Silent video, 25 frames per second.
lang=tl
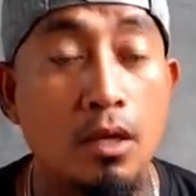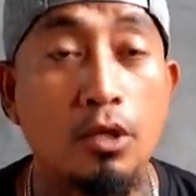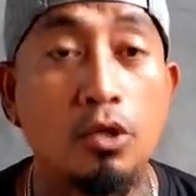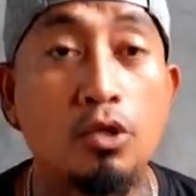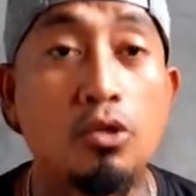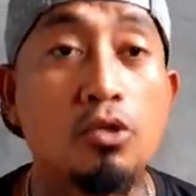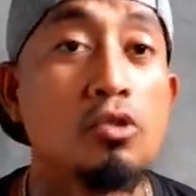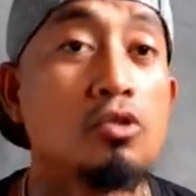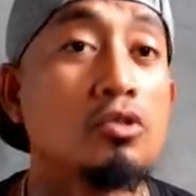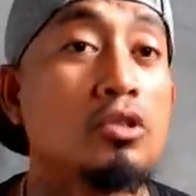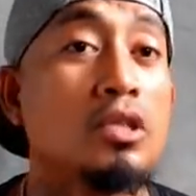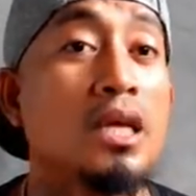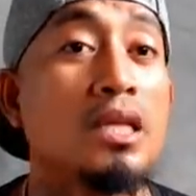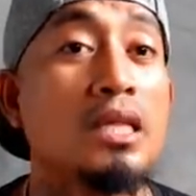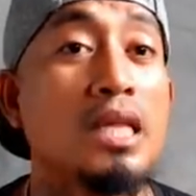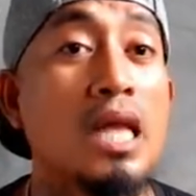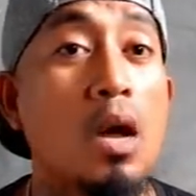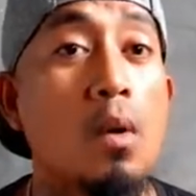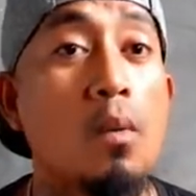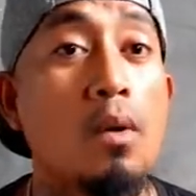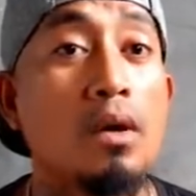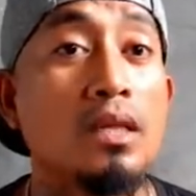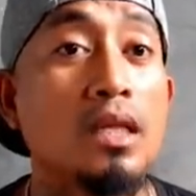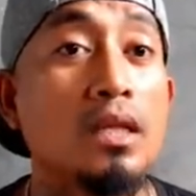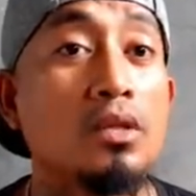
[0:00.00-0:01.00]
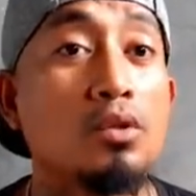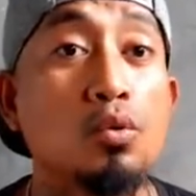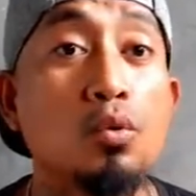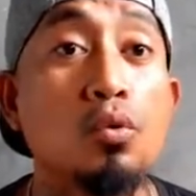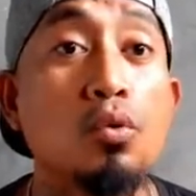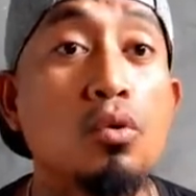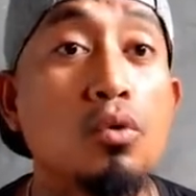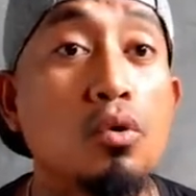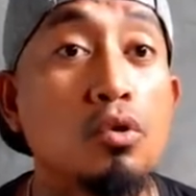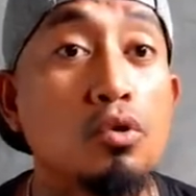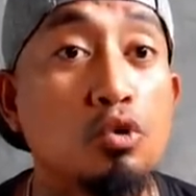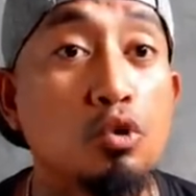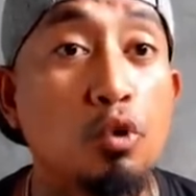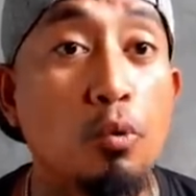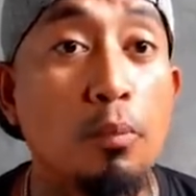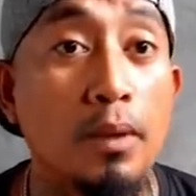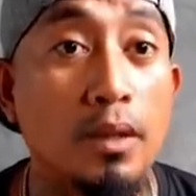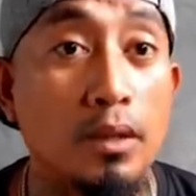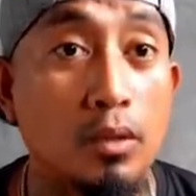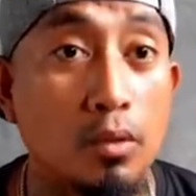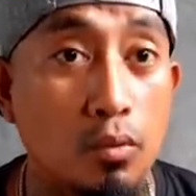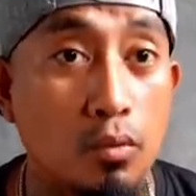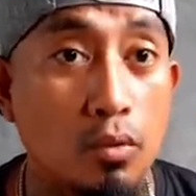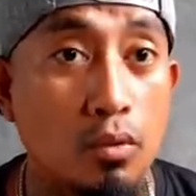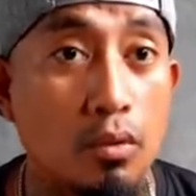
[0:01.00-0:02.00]
Yun yung tinatawag na too good to
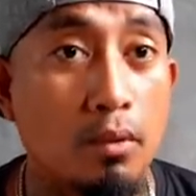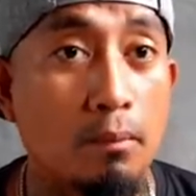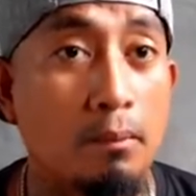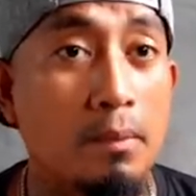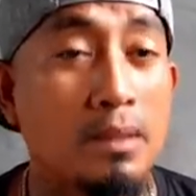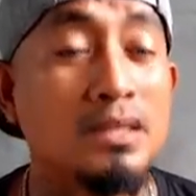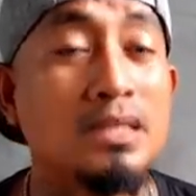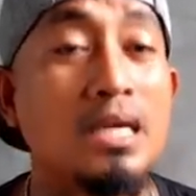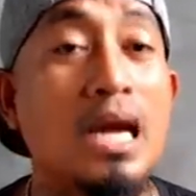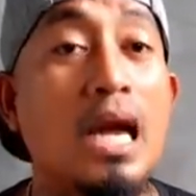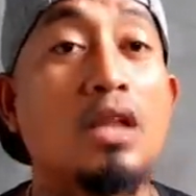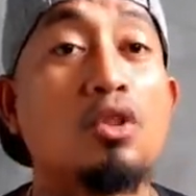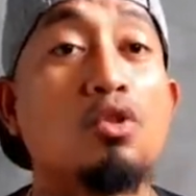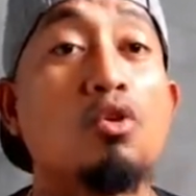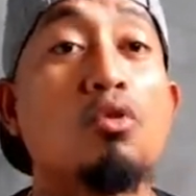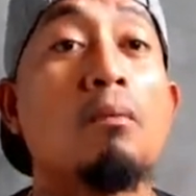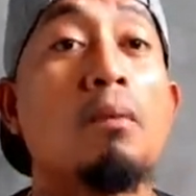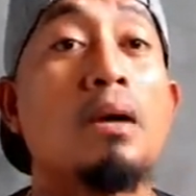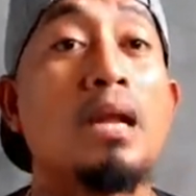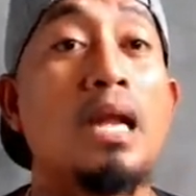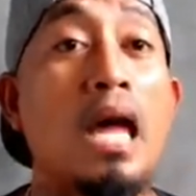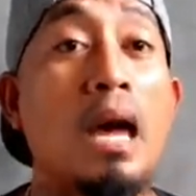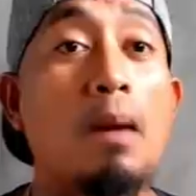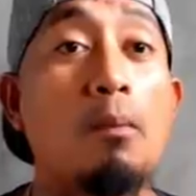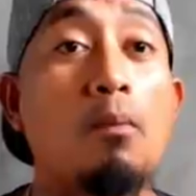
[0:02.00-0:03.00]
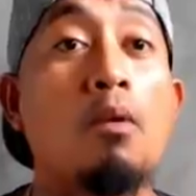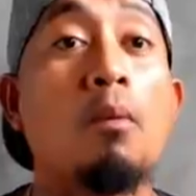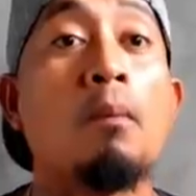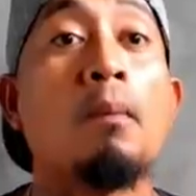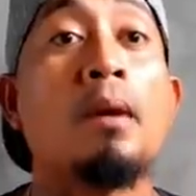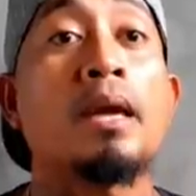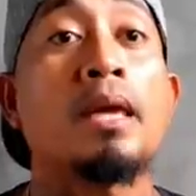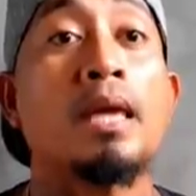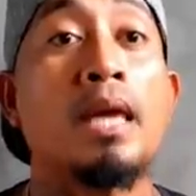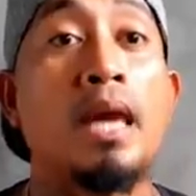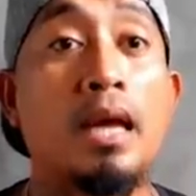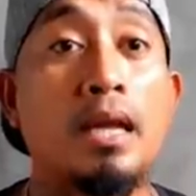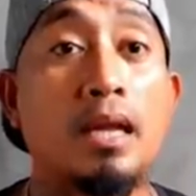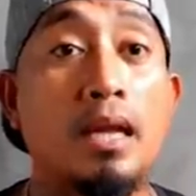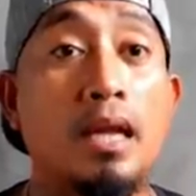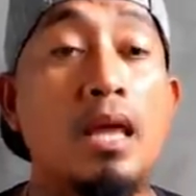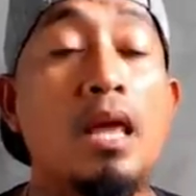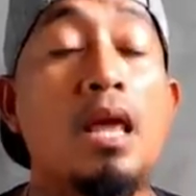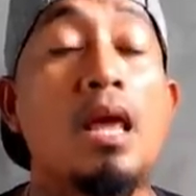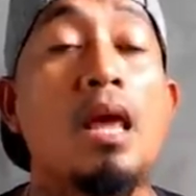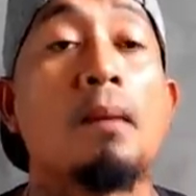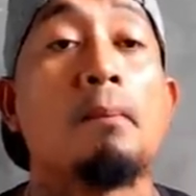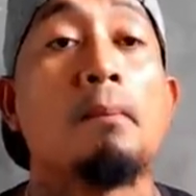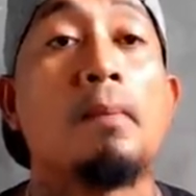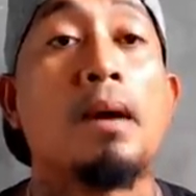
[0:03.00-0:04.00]
be true. Masyadong malabong mangyari.
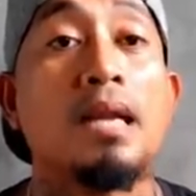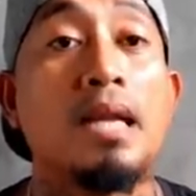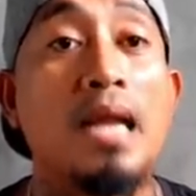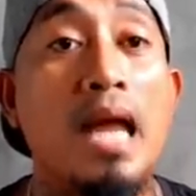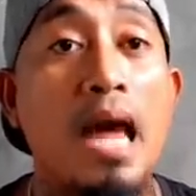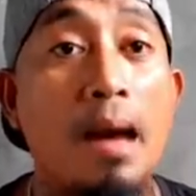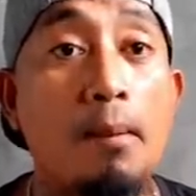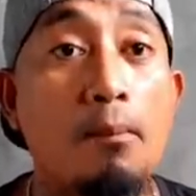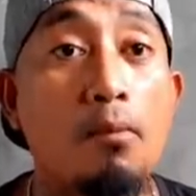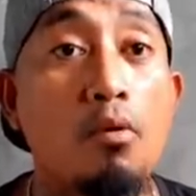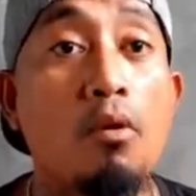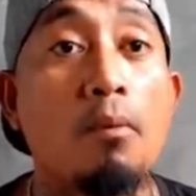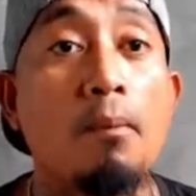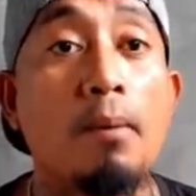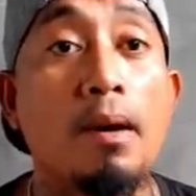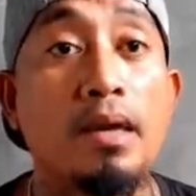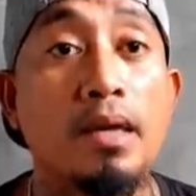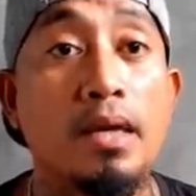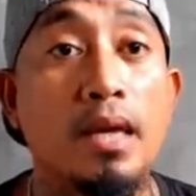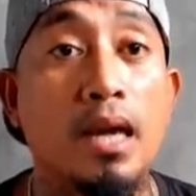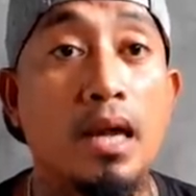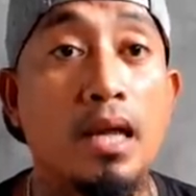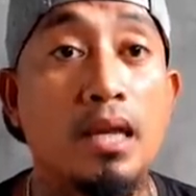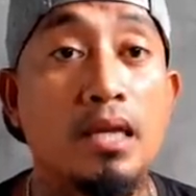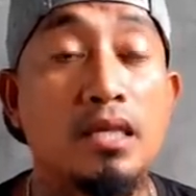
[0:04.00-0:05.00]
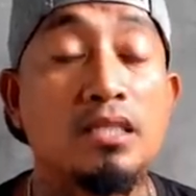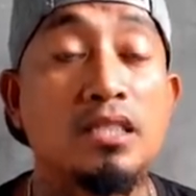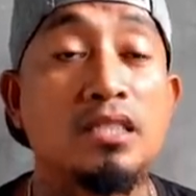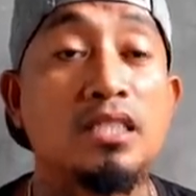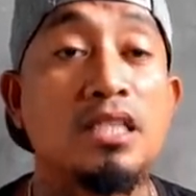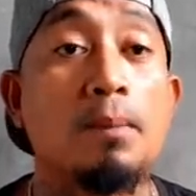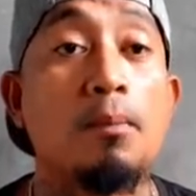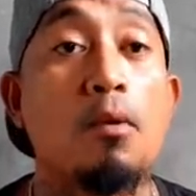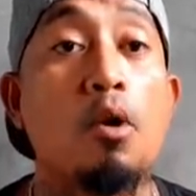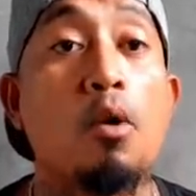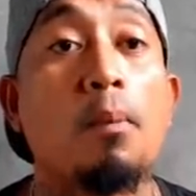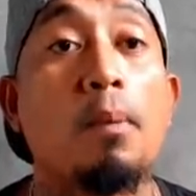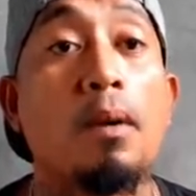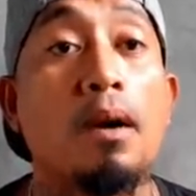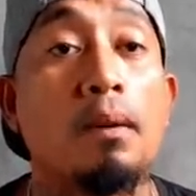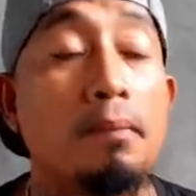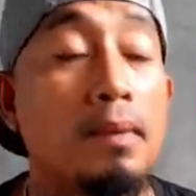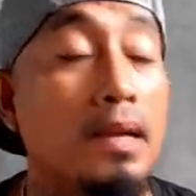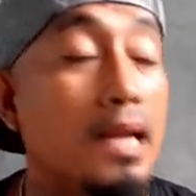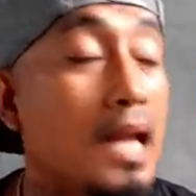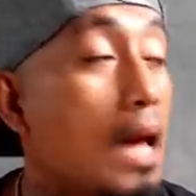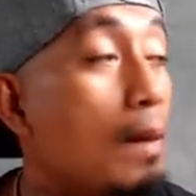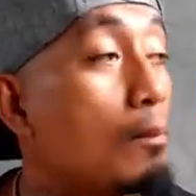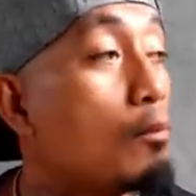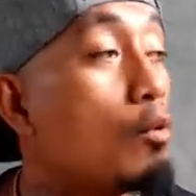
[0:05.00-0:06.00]
Malabong mangyari sa sabaw pa,
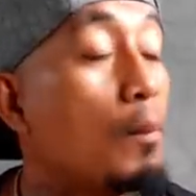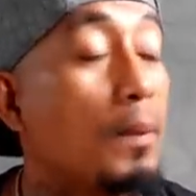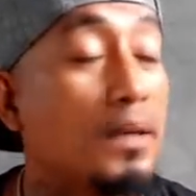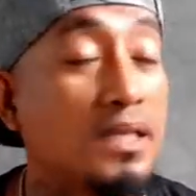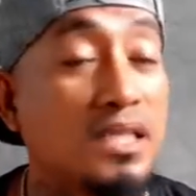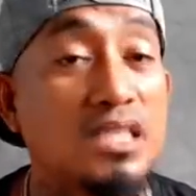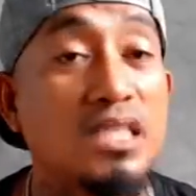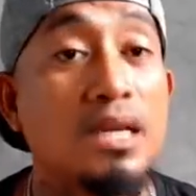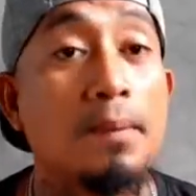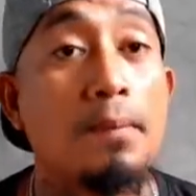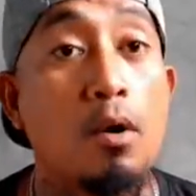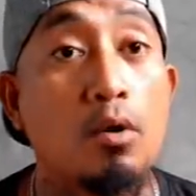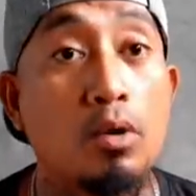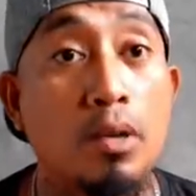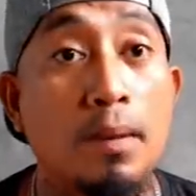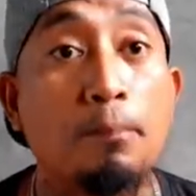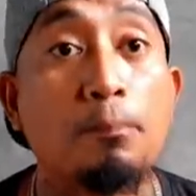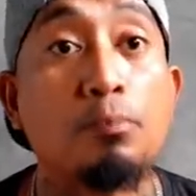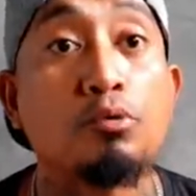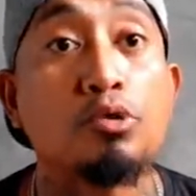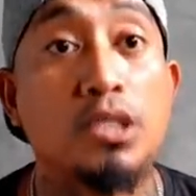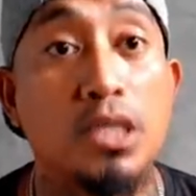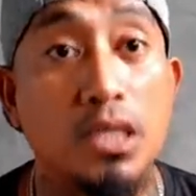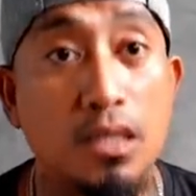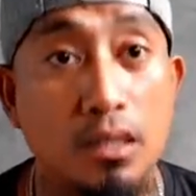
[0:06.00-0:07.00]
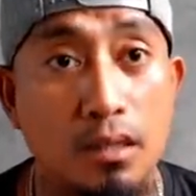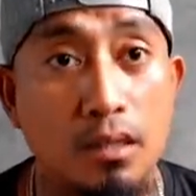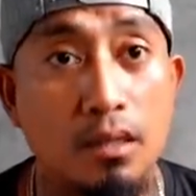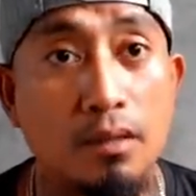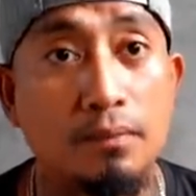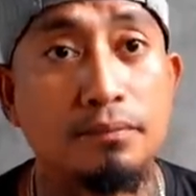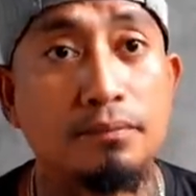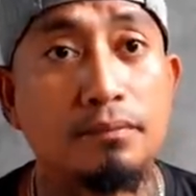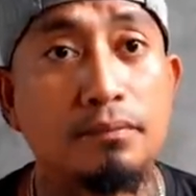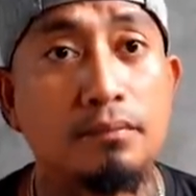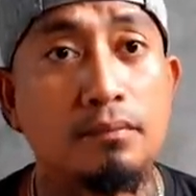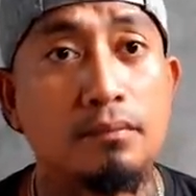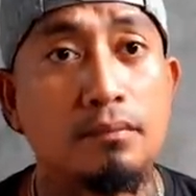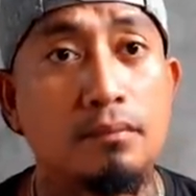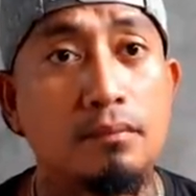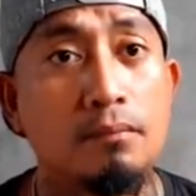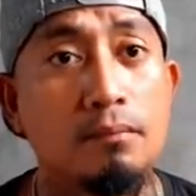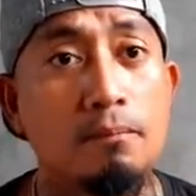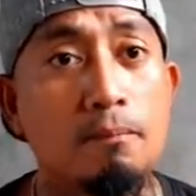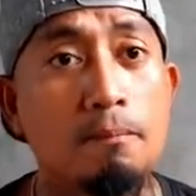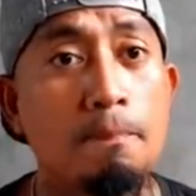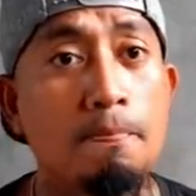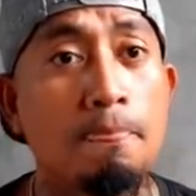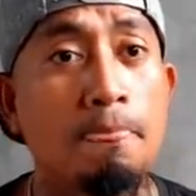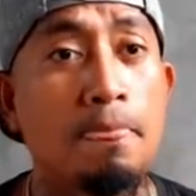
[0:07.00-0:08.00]
malabong pa sa sabaw ng pusit.
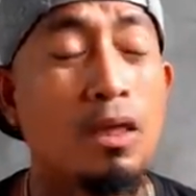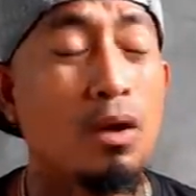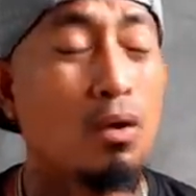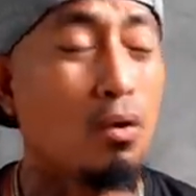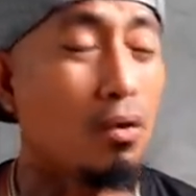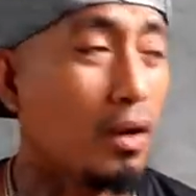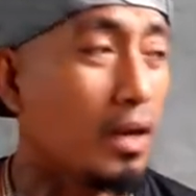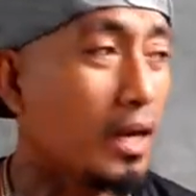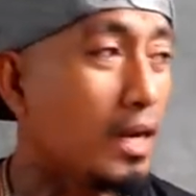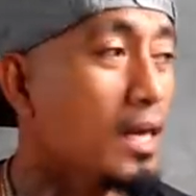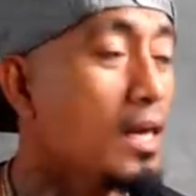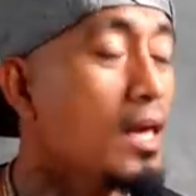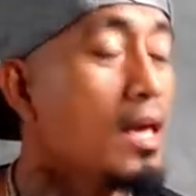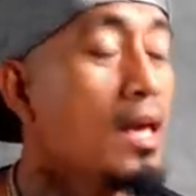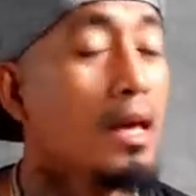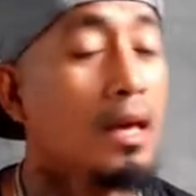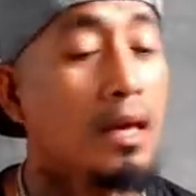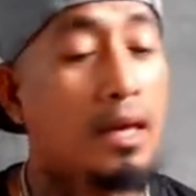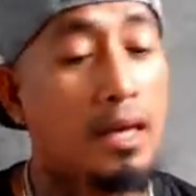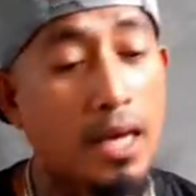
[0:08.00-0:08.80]
Okay?